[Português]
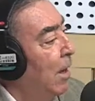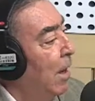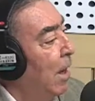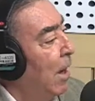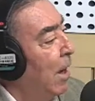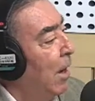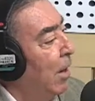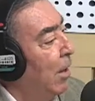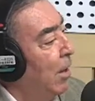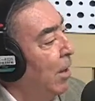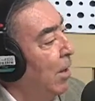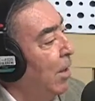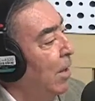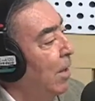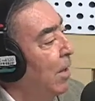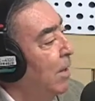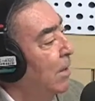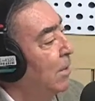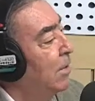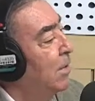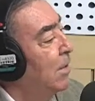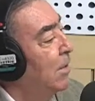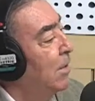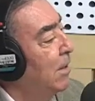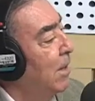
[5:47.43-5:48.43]
aqui na
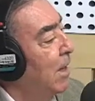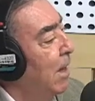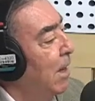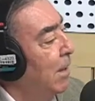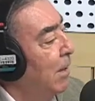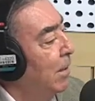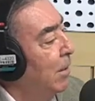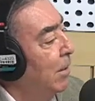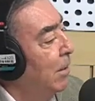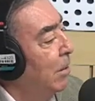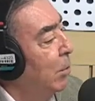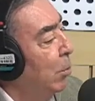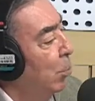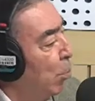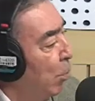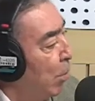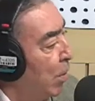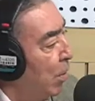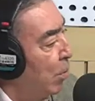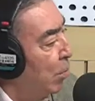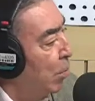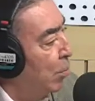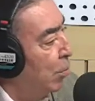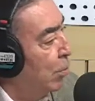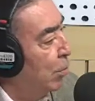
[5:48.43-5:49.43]
cidade de
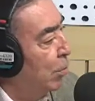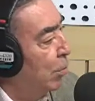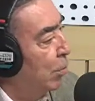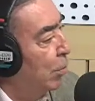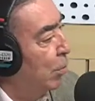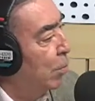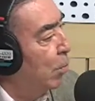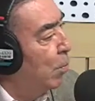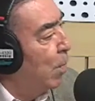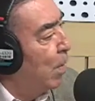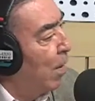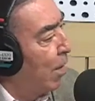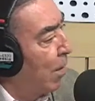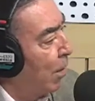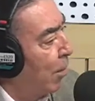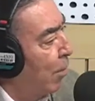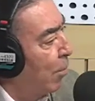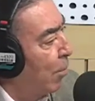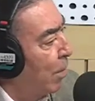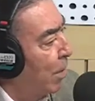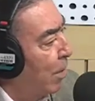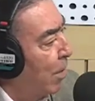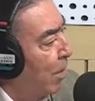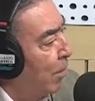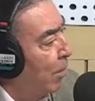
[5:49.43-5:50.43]
Ourinhos, numa
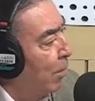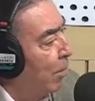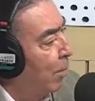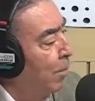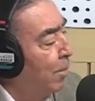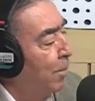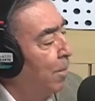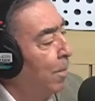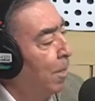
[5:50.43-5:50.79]
reunião